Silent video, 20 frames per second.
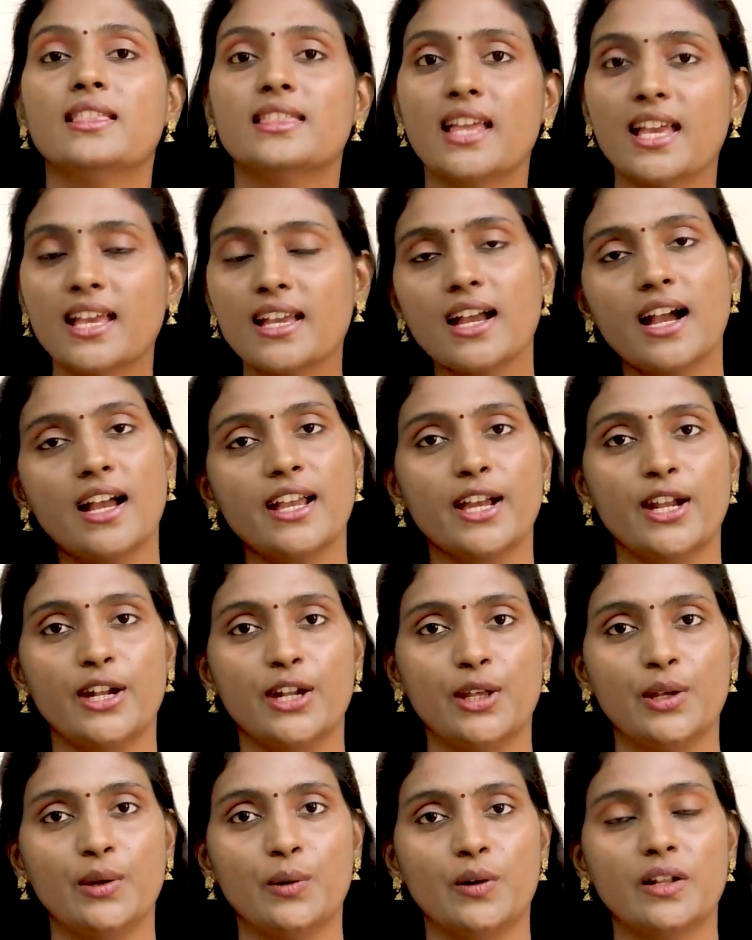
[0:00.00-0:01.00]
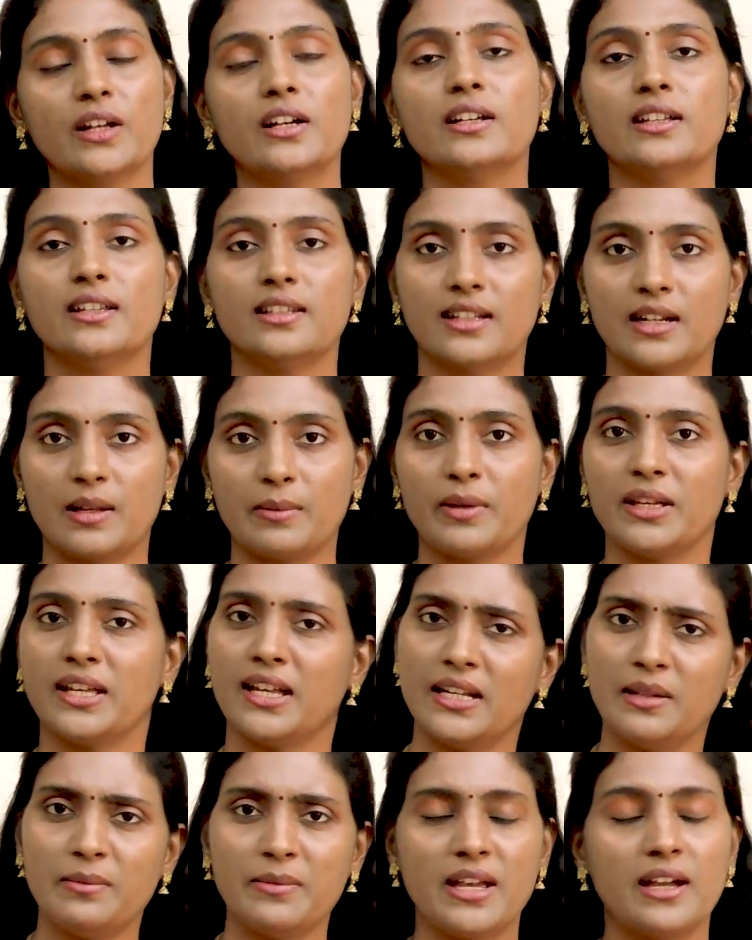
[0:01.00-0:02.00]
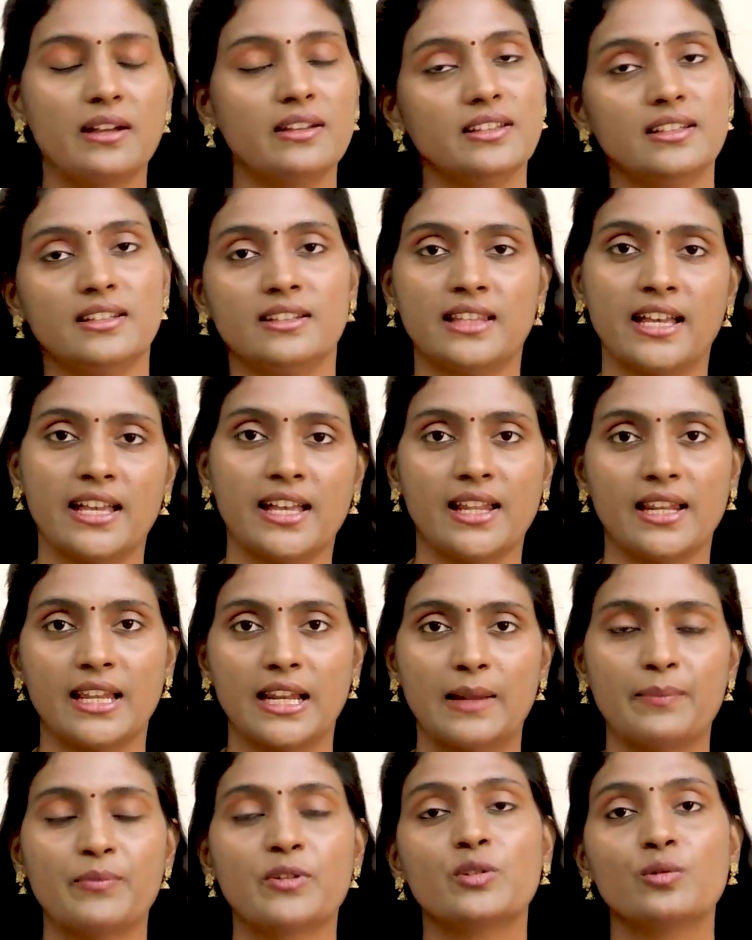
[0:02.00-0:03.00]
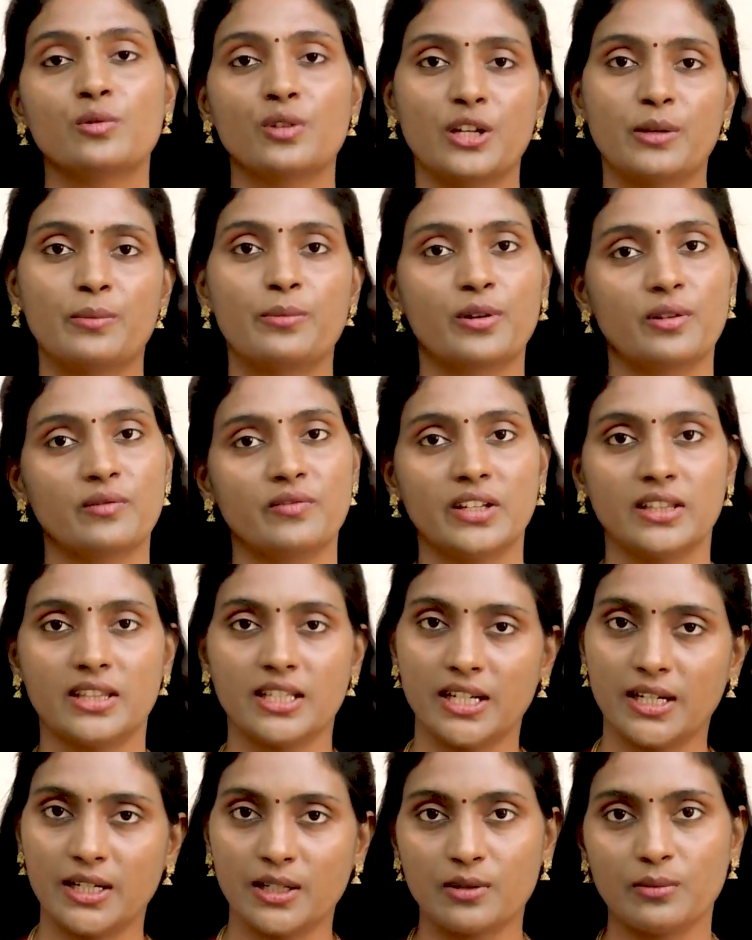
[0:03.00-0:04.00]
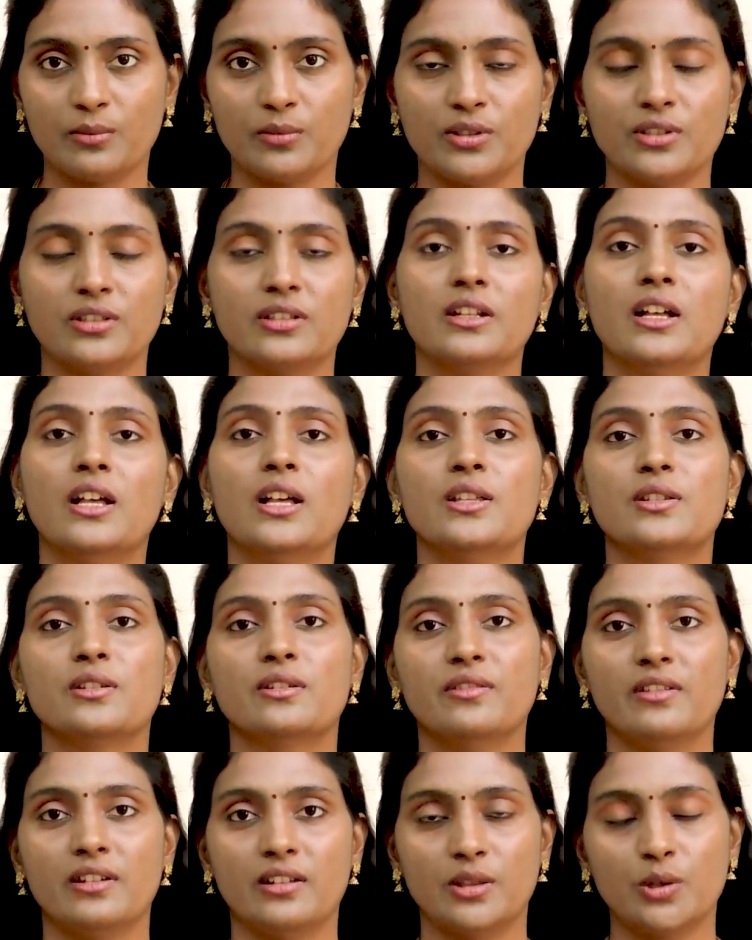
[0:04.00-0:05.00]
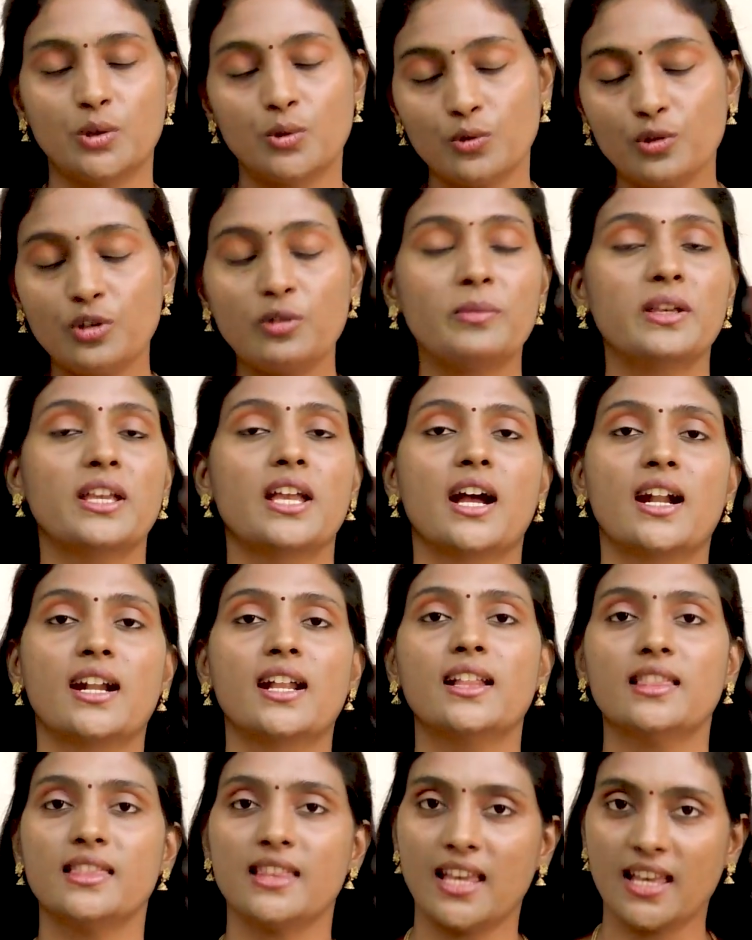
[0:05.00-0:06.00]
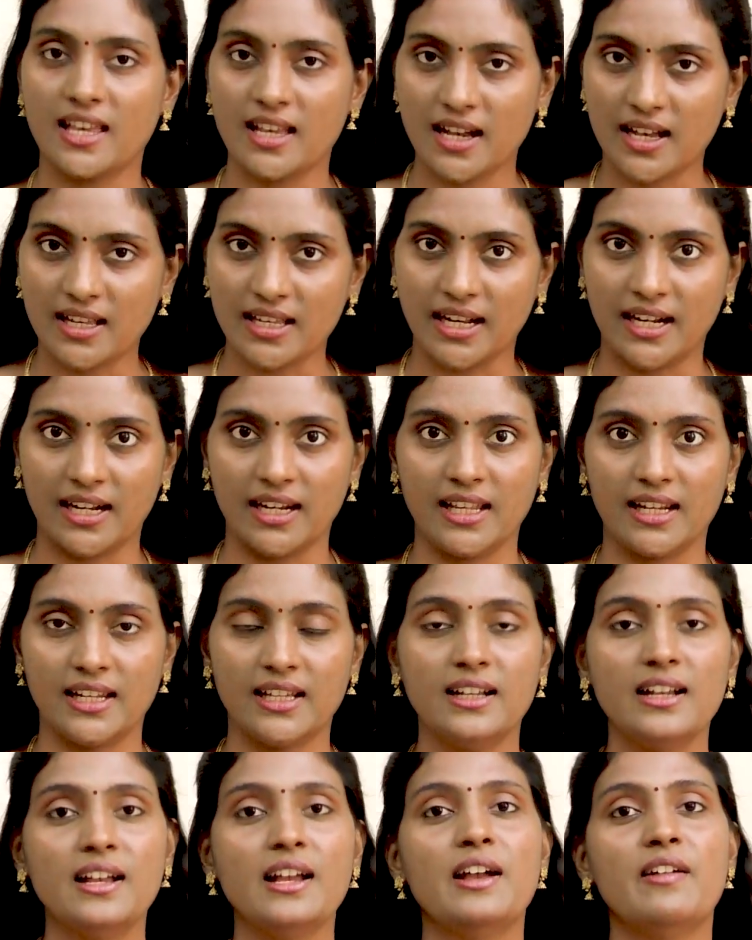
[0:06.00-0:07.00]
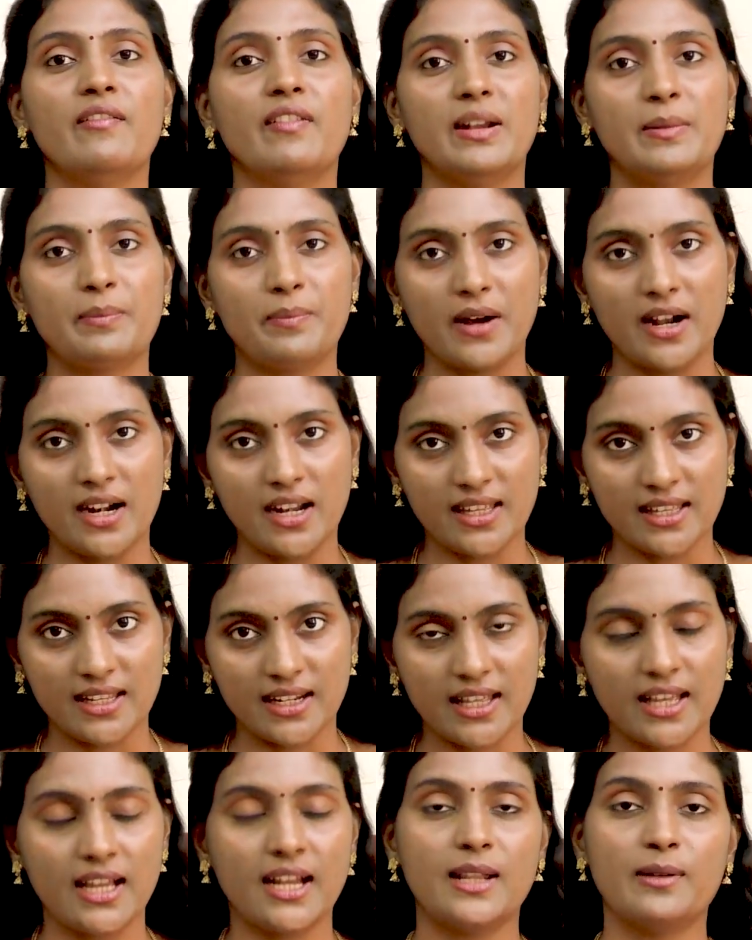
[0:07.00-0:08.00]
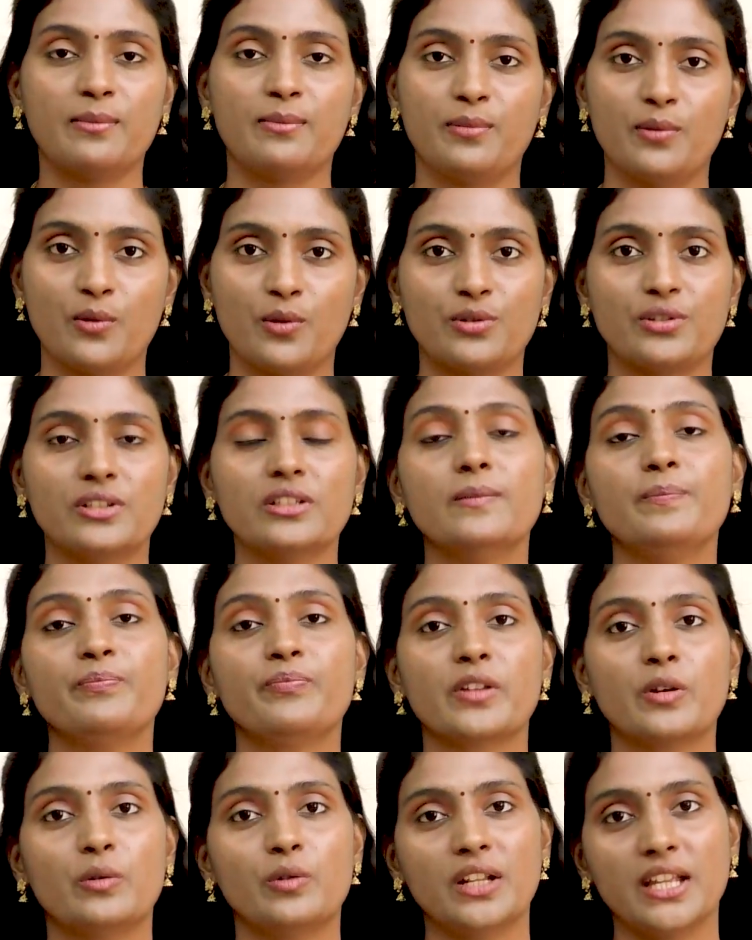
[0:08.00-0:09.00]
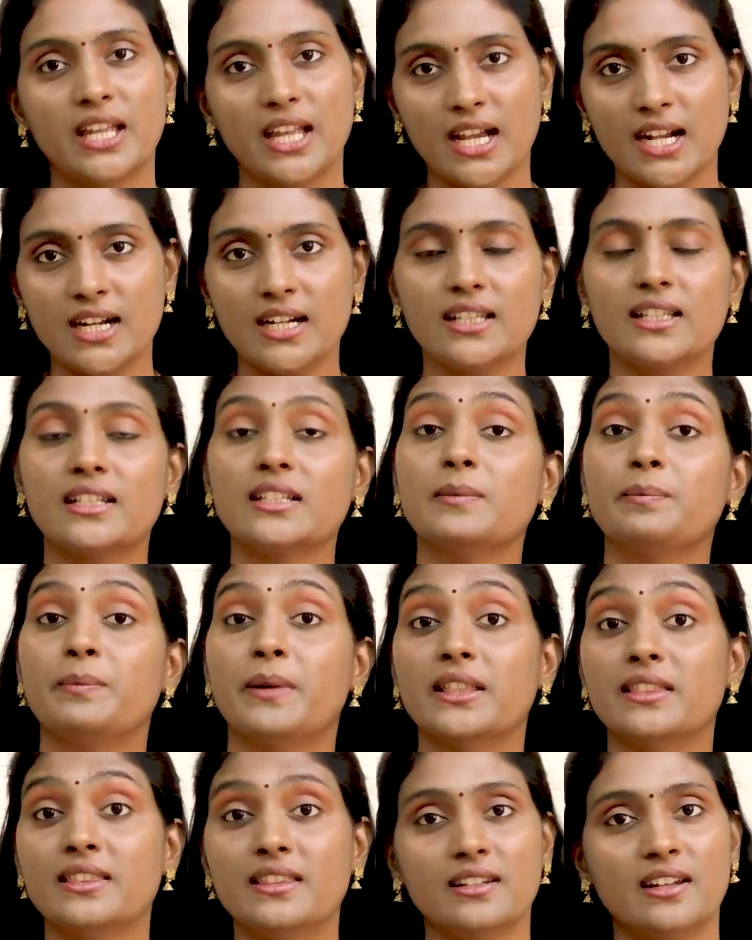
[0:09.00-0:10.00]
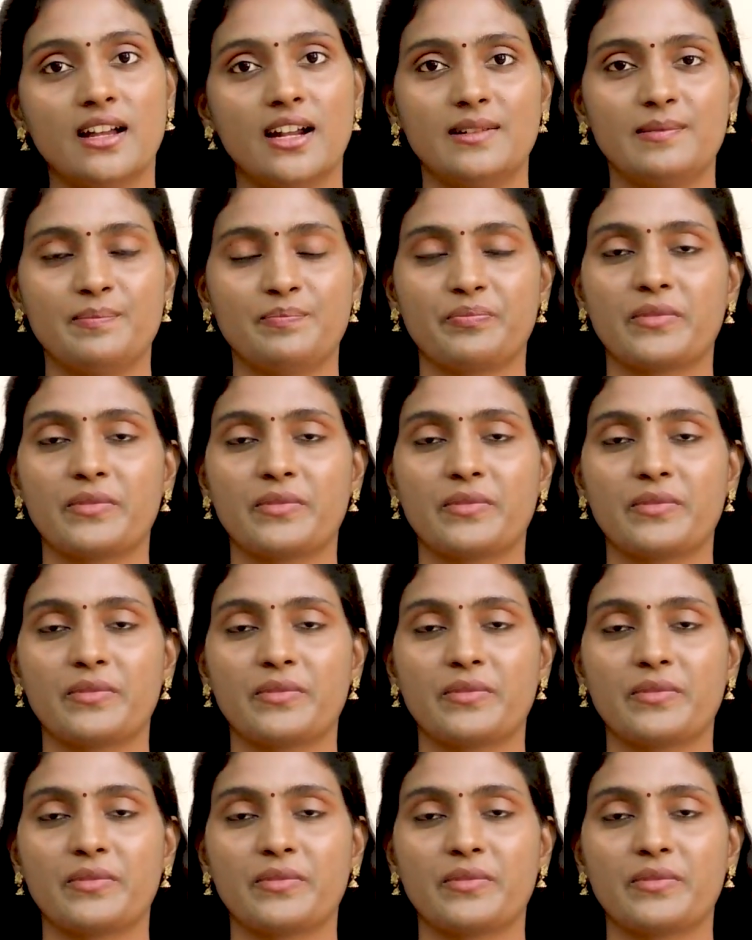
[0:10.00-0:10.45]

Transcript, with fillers: தேங்காய் எண்ணெயோட இதை நம்ம எளிமையாக இதை தயாரிக்கலாம் சூரியப்படம் வைத்து எடுக்கும் பொழுது ஸோ தூய்மையான தேங்காய் எண்ணெயில் வெட்பாலை இலைகளை போட்டு ஒரு ஏழுலேருந்து பத்து நாள்